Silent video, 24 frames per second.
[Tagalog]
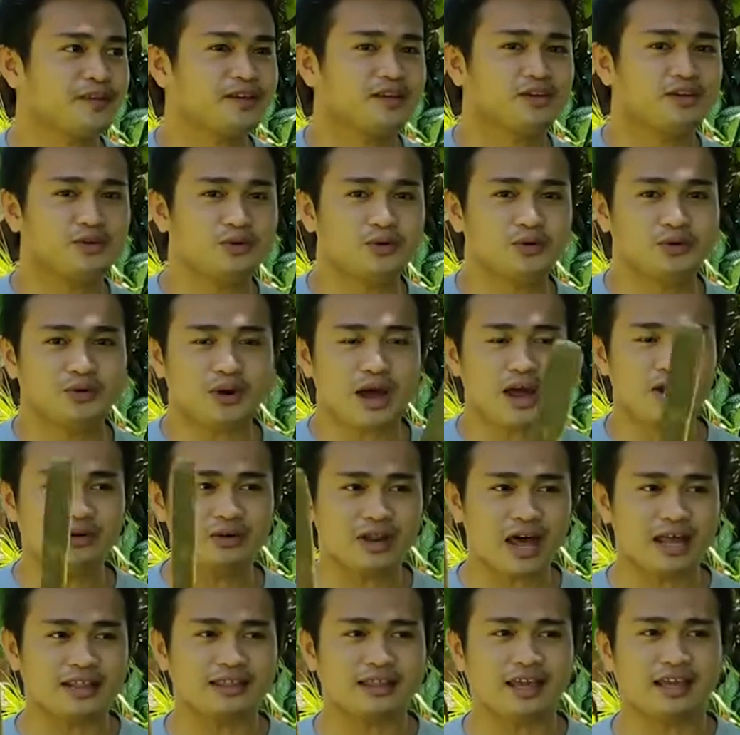yung ano
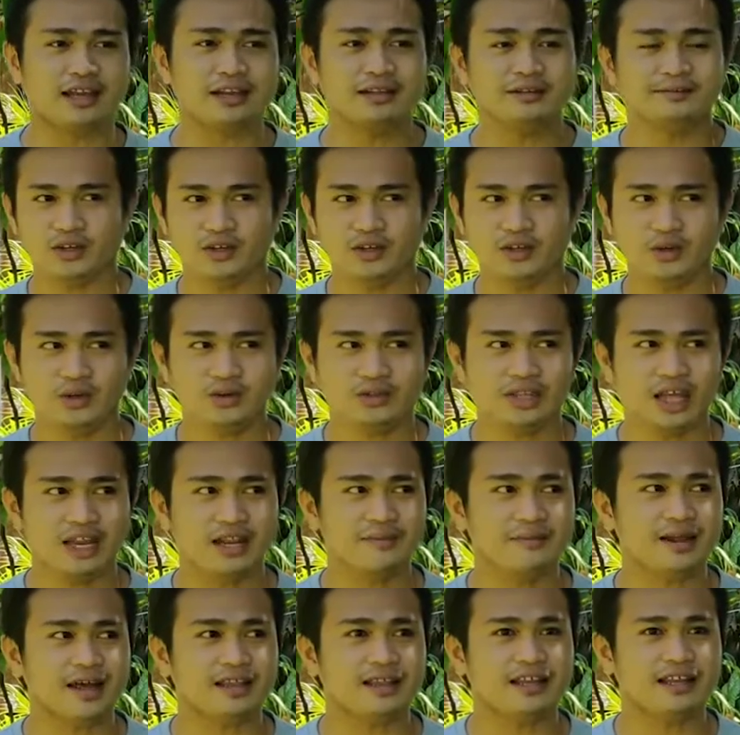natin, yung
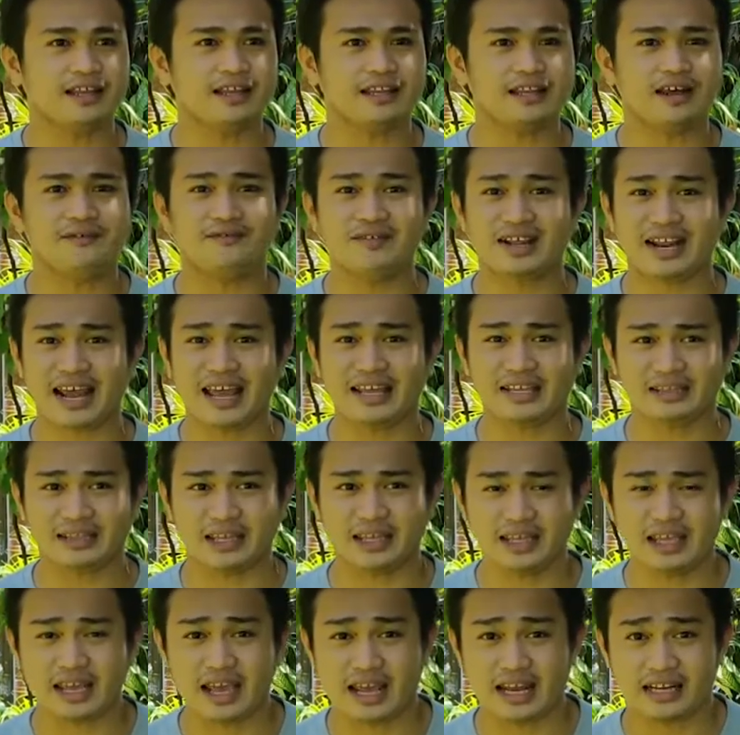tanim natin na
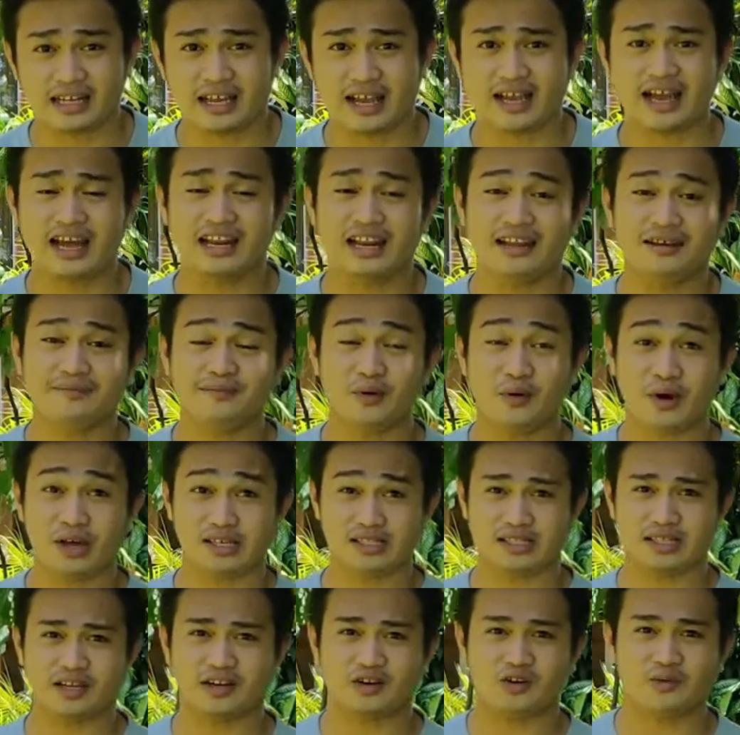variety ay eh, nanggagaling po kay
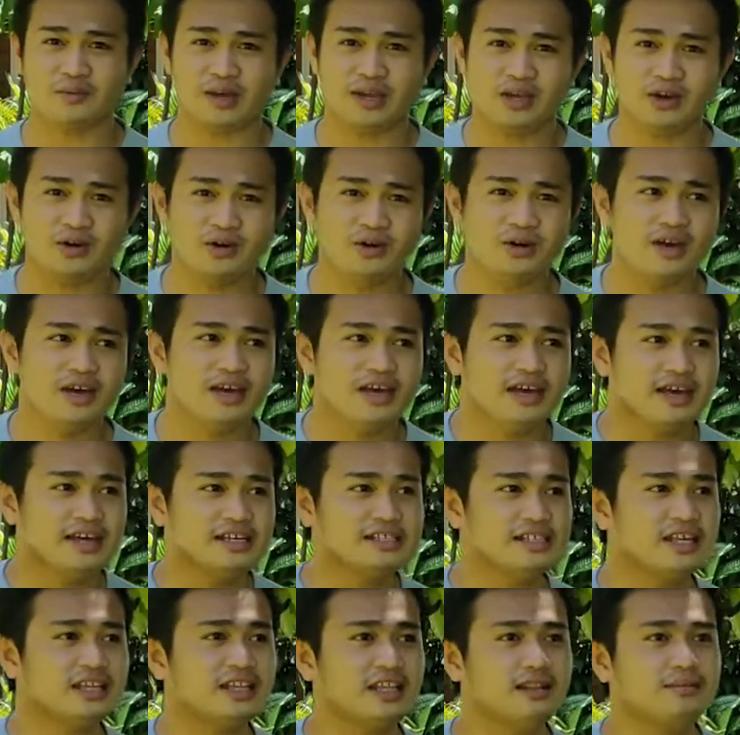Sir Romeo,
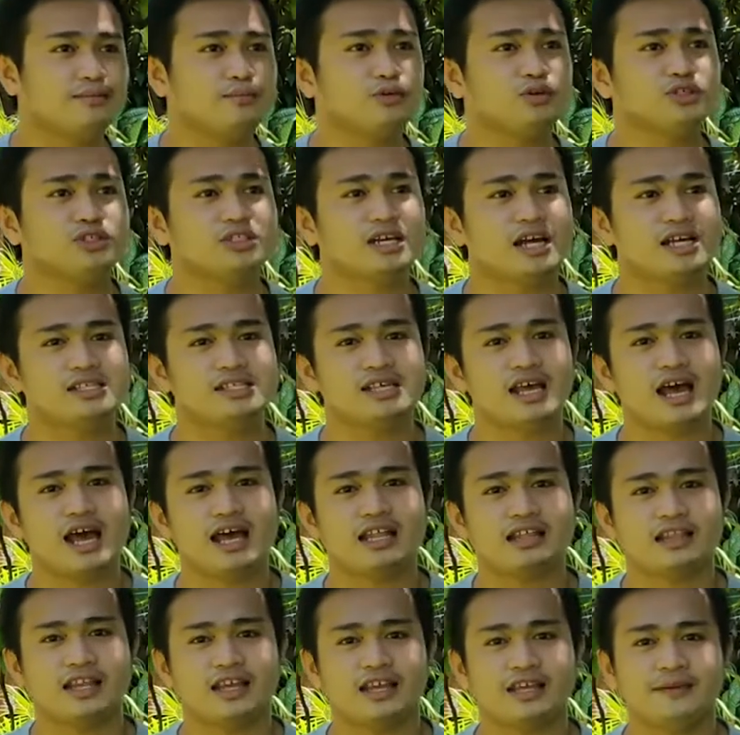isa din po siya sa
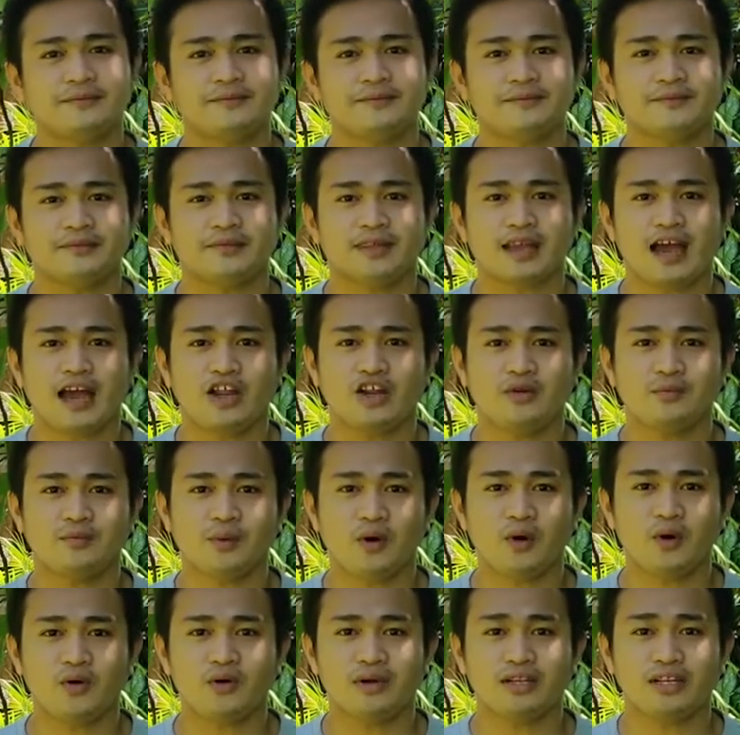ating ano
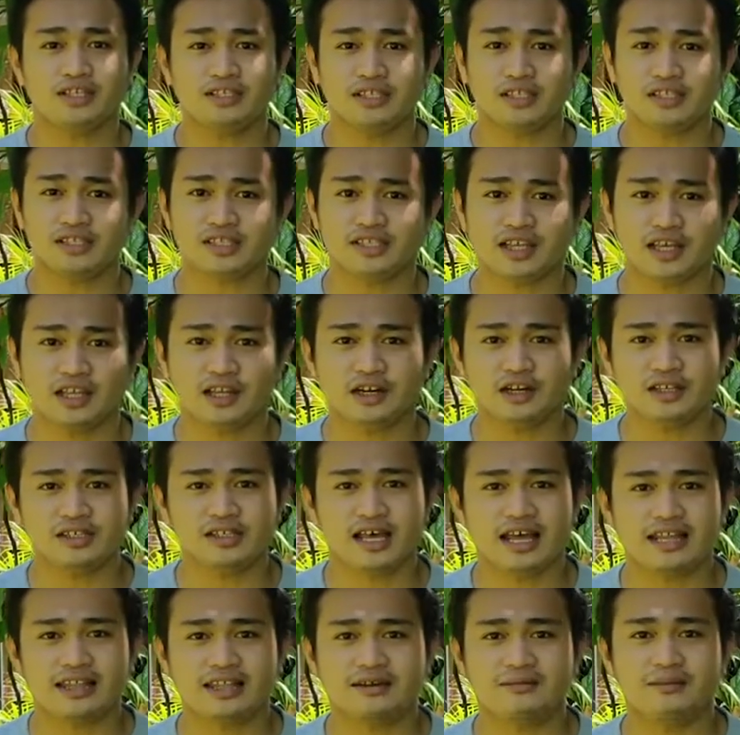po, legit seller
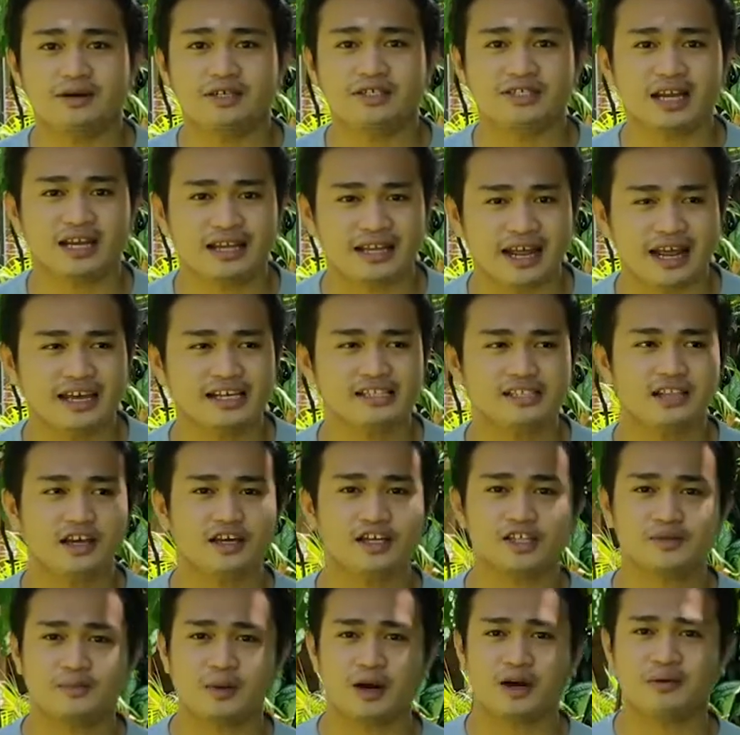sa ating merchandise,
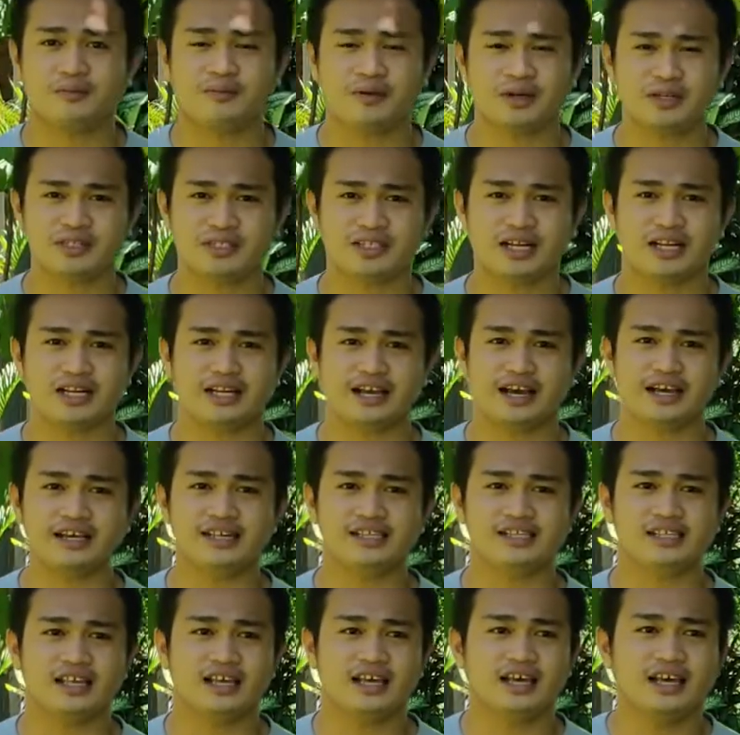Lucky Spark
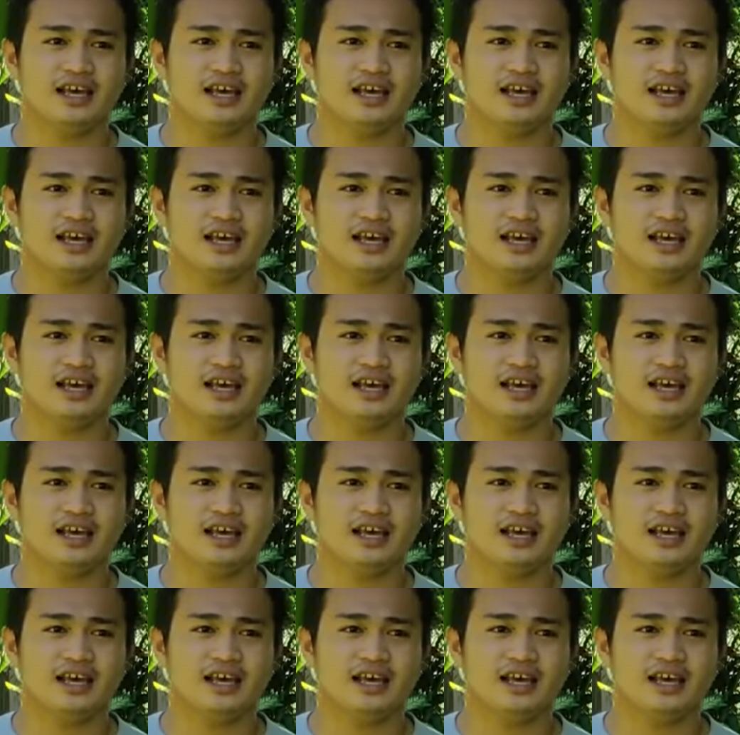merchandise.